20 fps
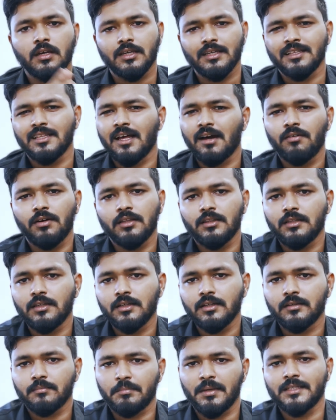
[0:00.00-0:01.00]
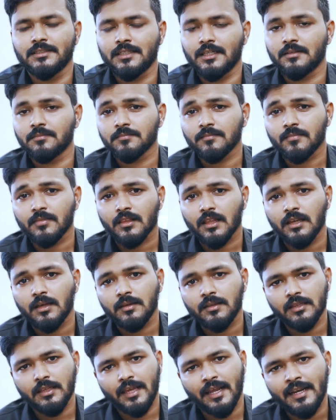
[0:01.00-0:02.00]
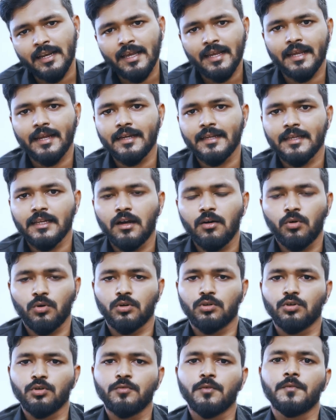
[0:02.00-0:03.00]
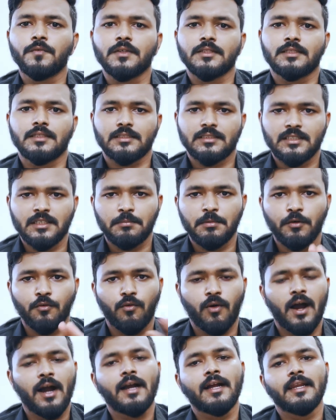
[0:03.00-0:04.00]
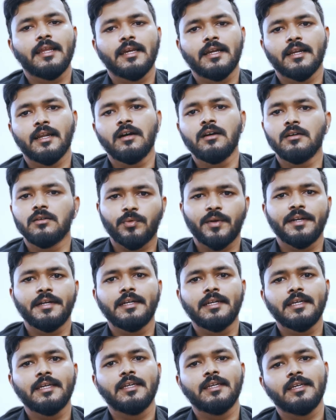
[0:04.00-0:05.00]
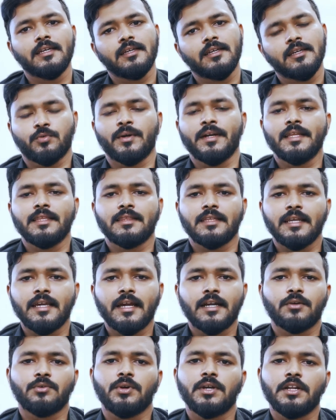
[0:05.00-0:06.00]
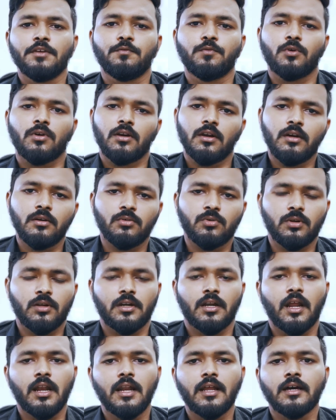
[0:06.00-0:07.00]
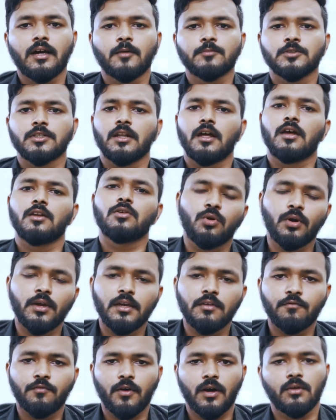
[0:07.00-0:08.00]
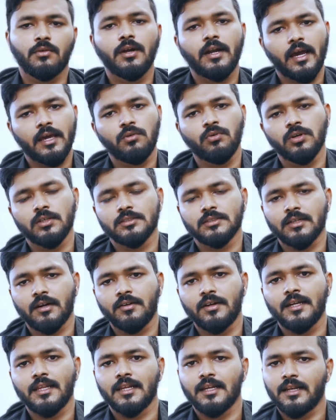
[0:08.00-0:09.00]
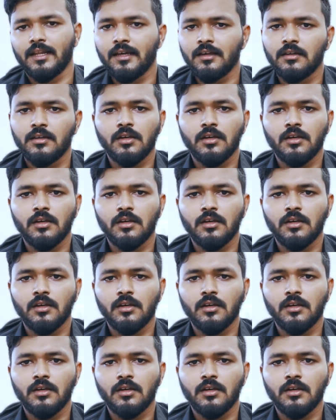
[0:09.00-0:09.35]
இதுதான் வந்து பேசிக் என்ன கேட்டிங்கன்னா ஒரு டூ ஃபிஃப்டி சிக்ஸ் ஜிபி வாங்கினீங்கன்னா டுவெண்ட்டி டுவெண்ட்டி த்ரீ அண்ட் டுவெண்ட்டி ஃபோரில் ஒரு நல்ல ஆப்ஷனாக இருக்கும் கோயிங் ஃபார்வர்ட் ஐஓஎஸ் செவன்டீனில்